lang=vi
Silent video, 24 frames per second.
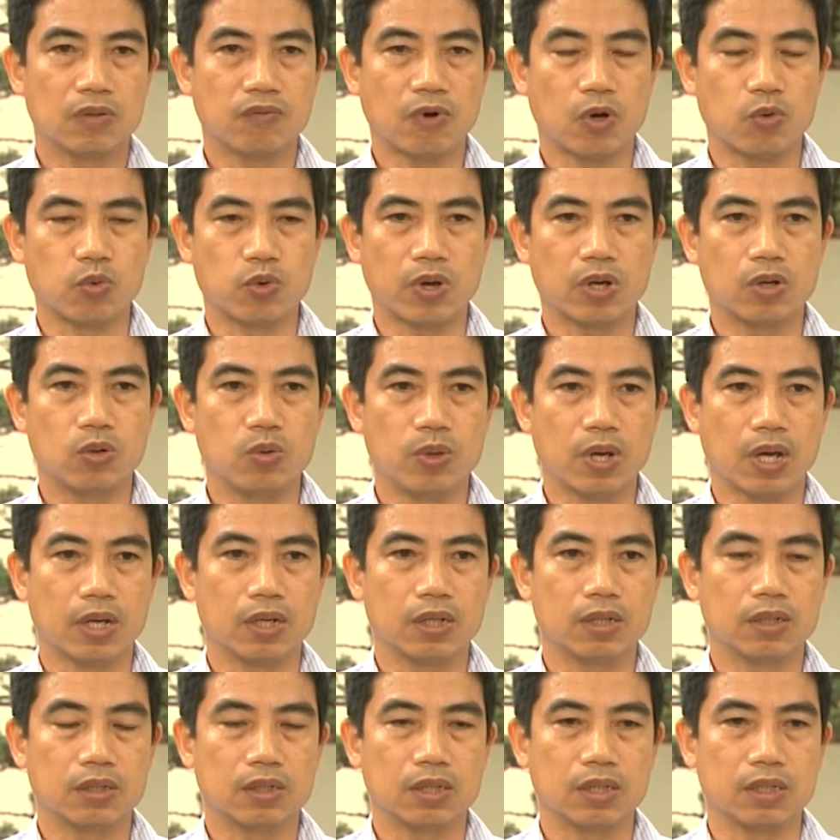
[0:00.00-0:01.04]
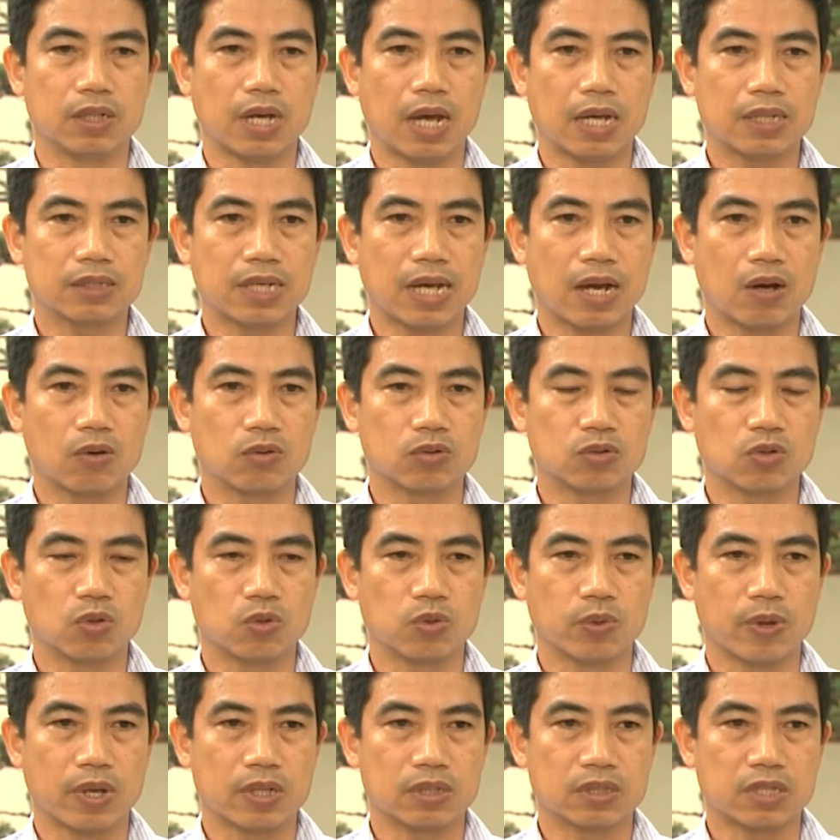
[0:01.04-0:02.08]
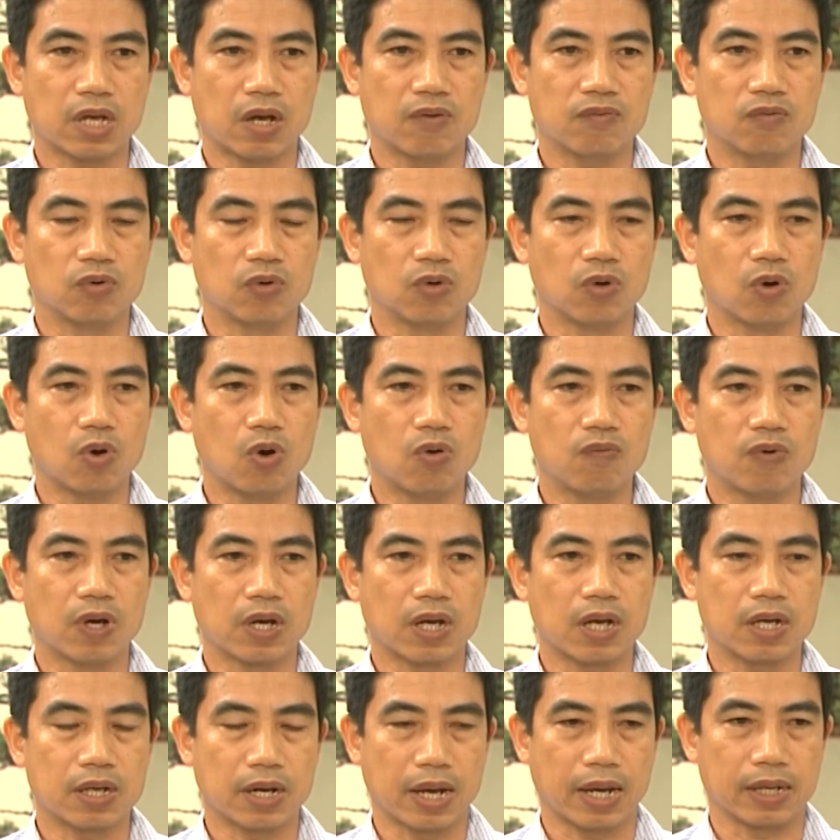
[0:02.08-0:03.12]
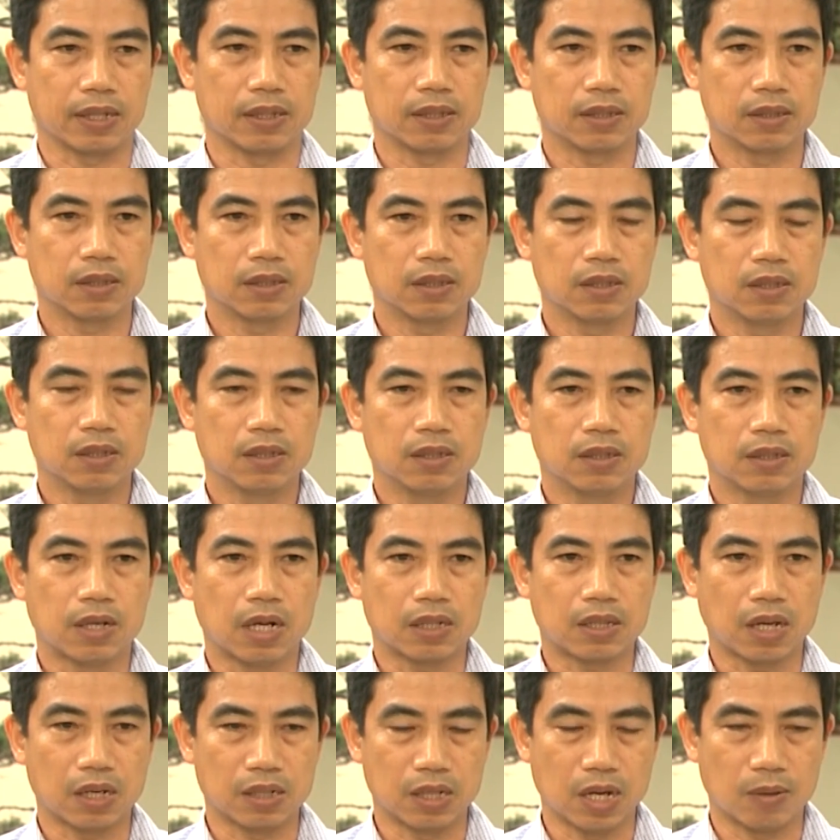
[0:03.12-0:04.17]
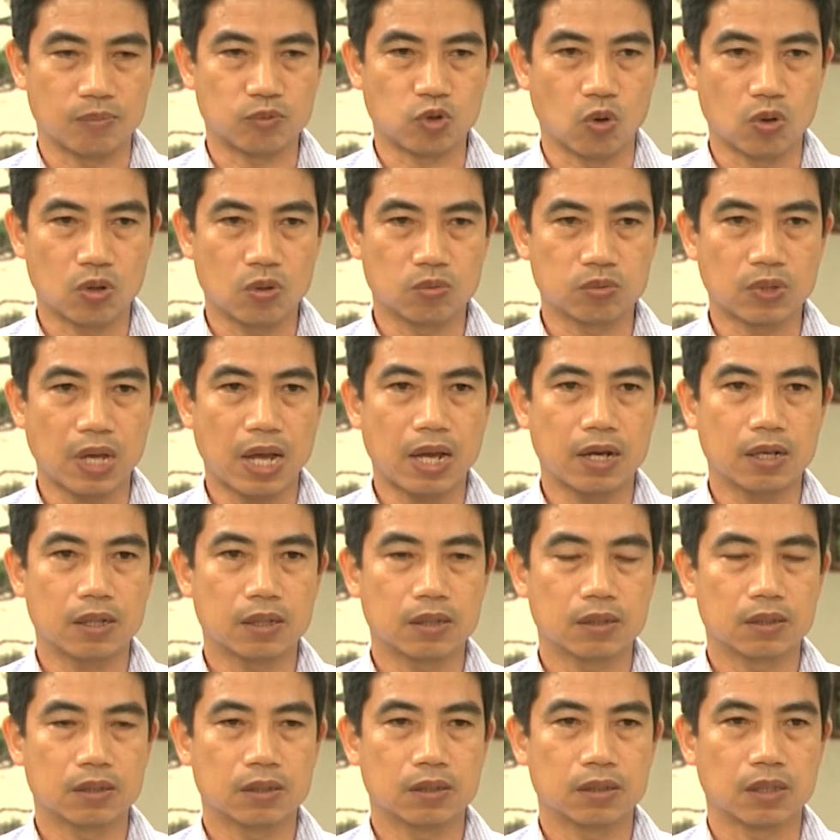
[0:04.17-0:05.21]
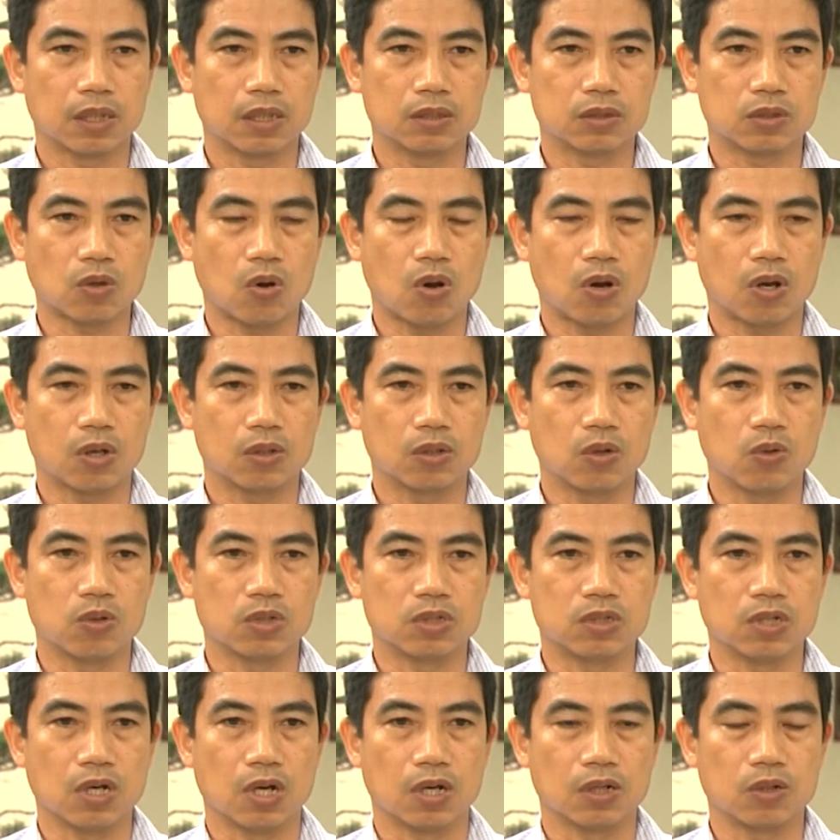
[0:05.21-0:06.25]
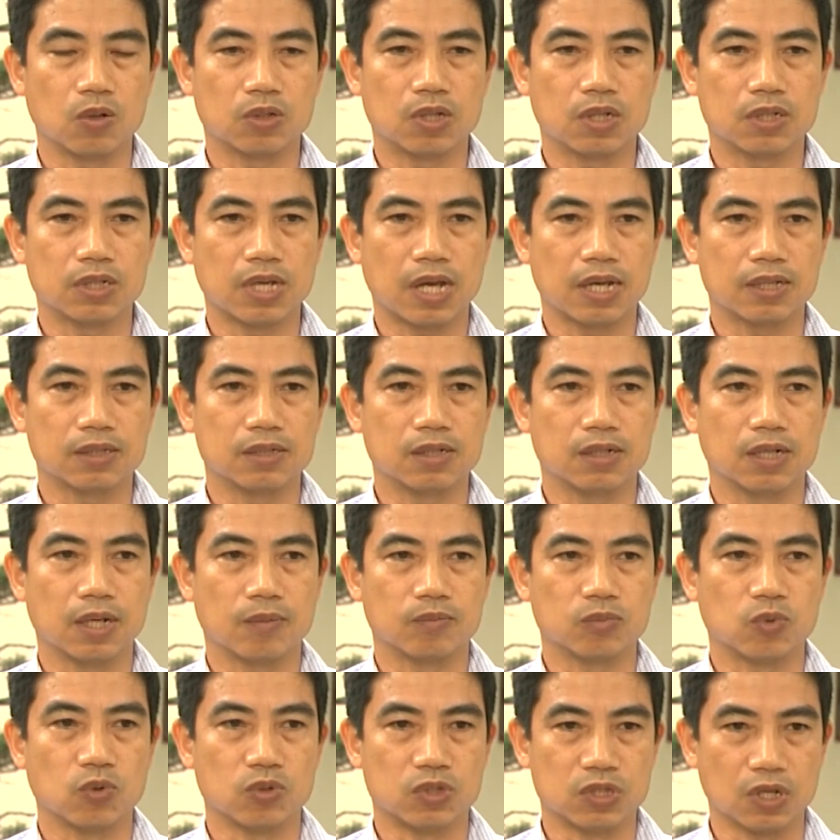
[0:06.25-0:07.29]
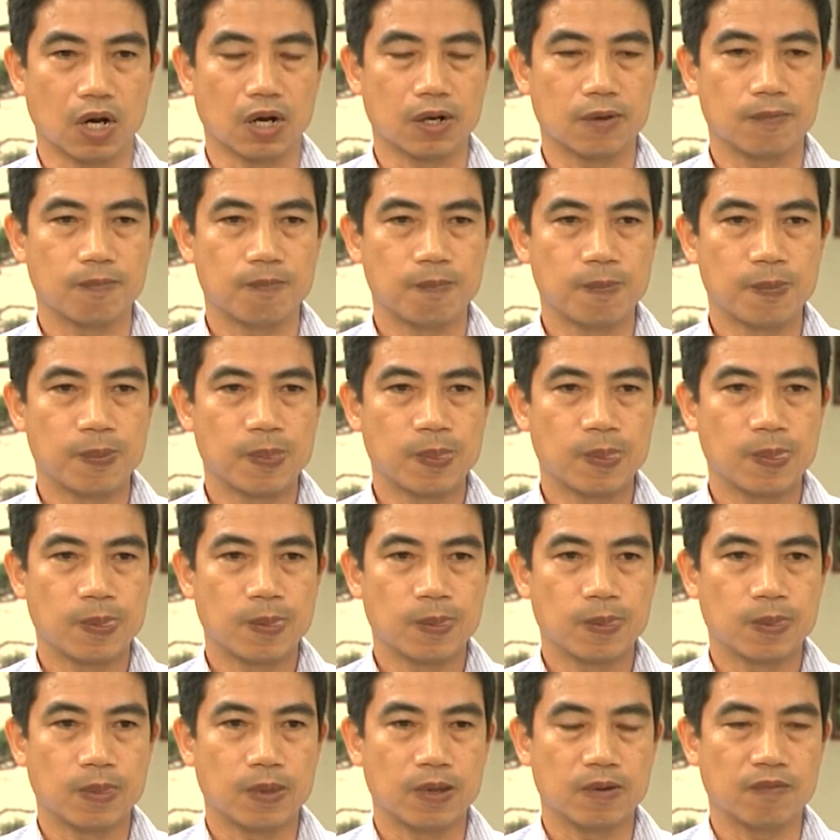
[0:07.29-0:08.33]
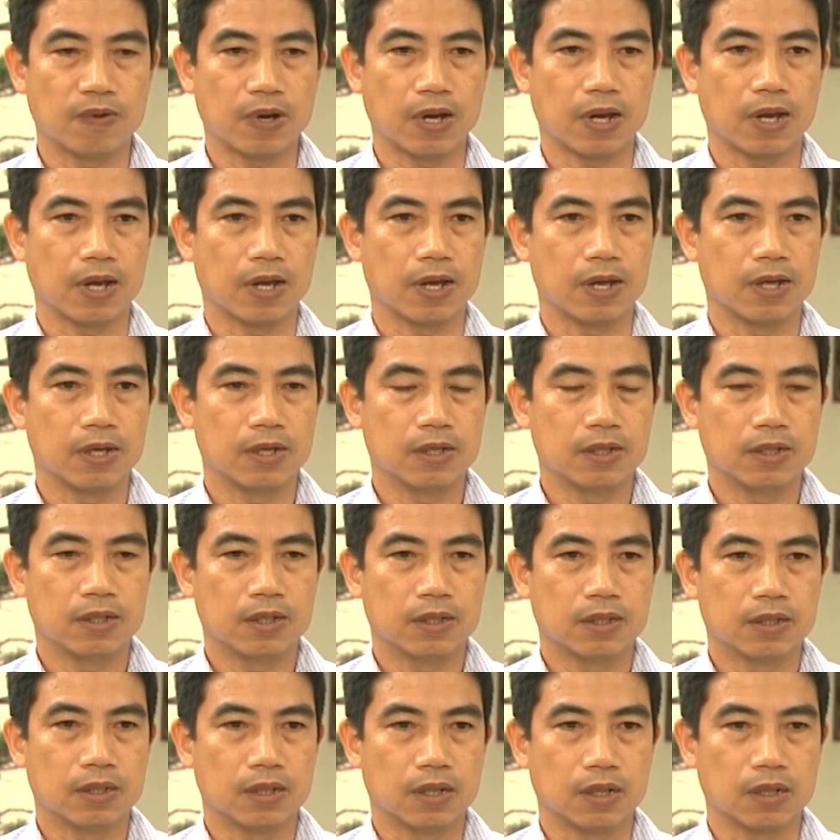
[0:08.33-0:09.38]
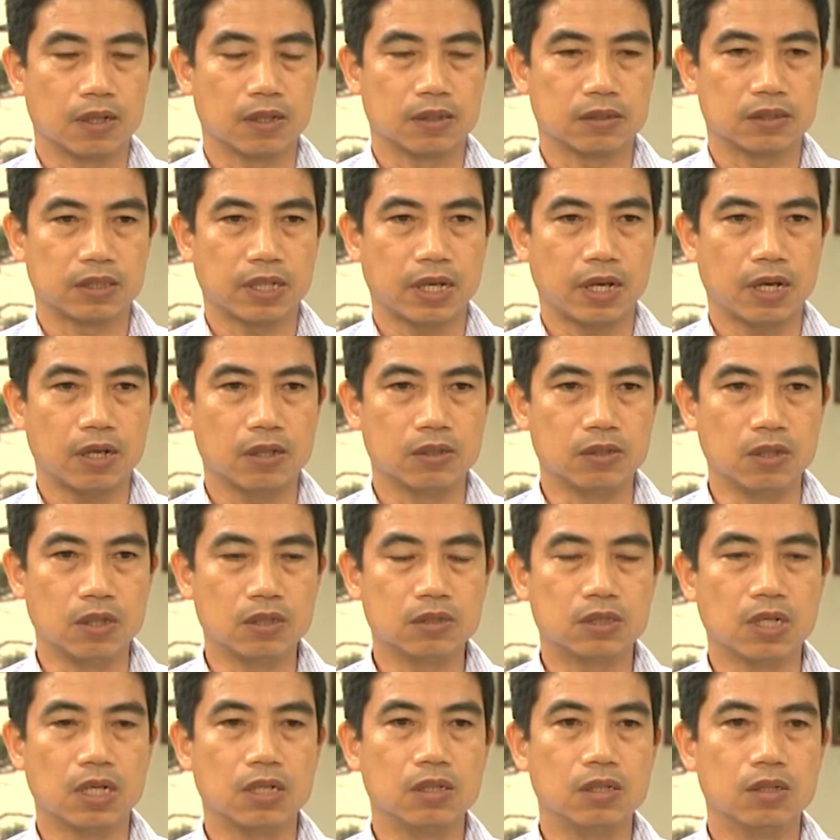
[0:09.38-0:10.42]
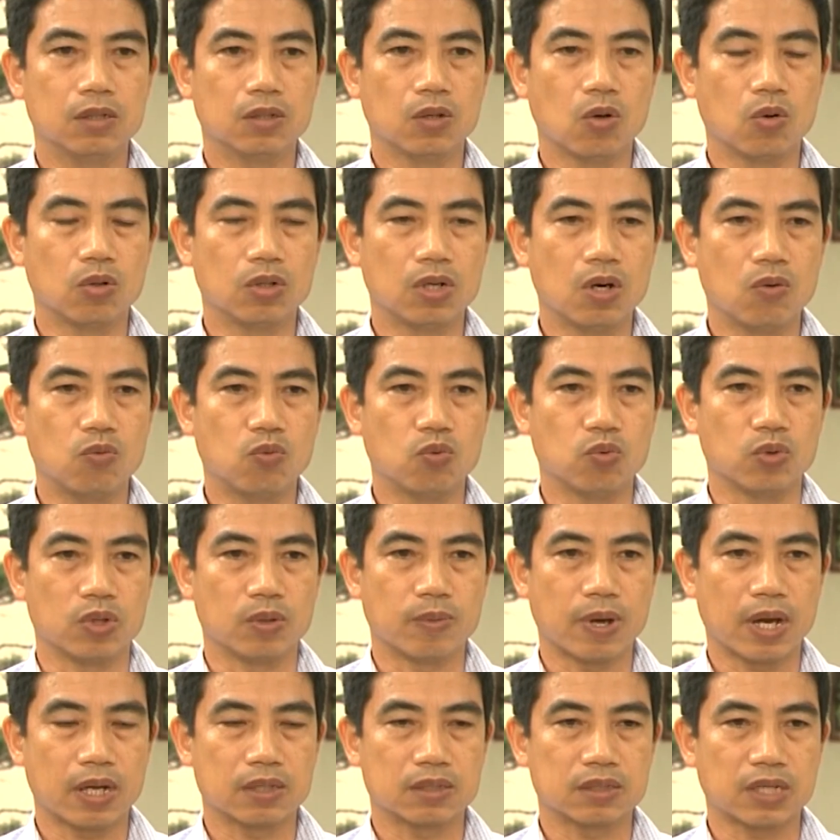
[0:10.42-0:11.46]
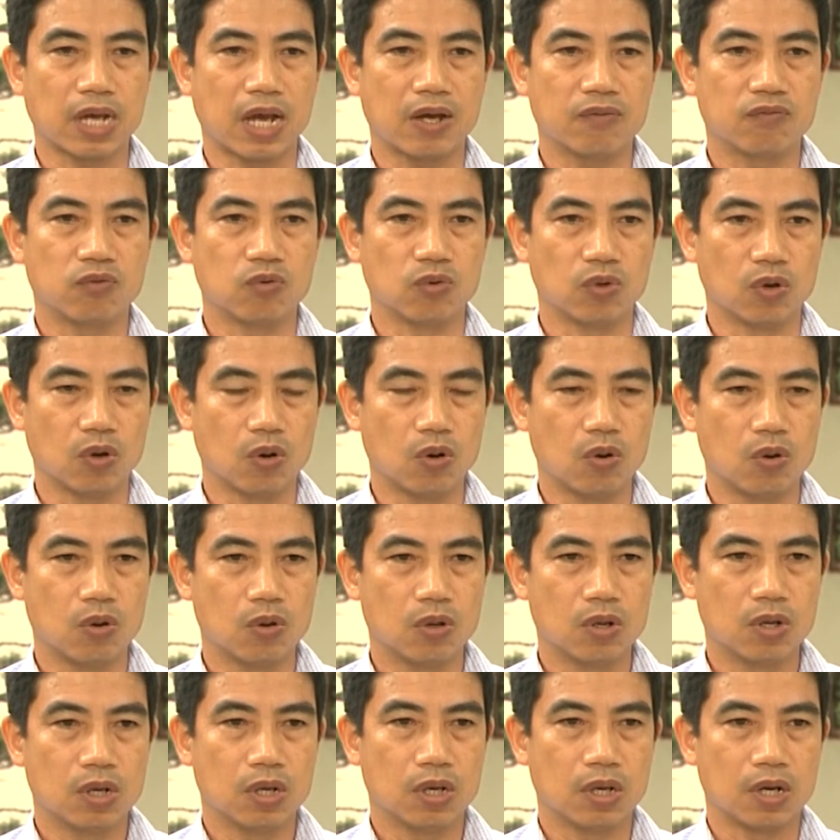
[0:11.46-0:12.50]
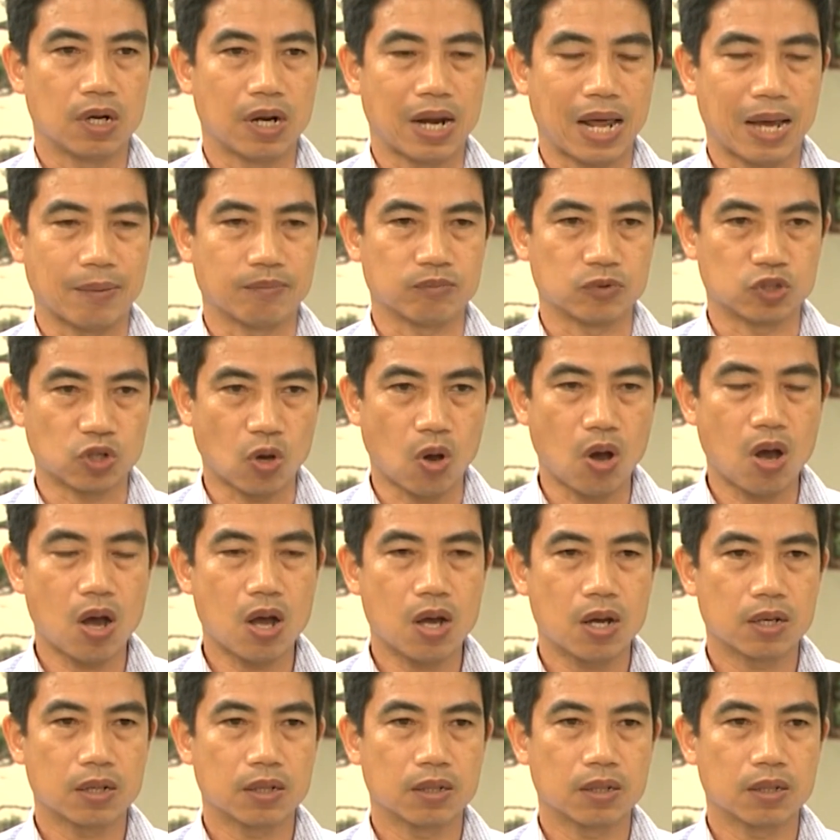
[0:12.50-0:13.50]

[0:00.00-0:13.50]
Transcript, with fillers: thế và ủy ban huyện ấy, thì đã giao cho ủy ban xã Phù Lỗ và các ngành đã thành lập tổ công tác đấy do đội trưởng đội thanh tra xây dựng làm tổ trưởng thế và uh, sẽ hướng dẫn đôn đốc ủy ban xã Phù Lỗ làm rõ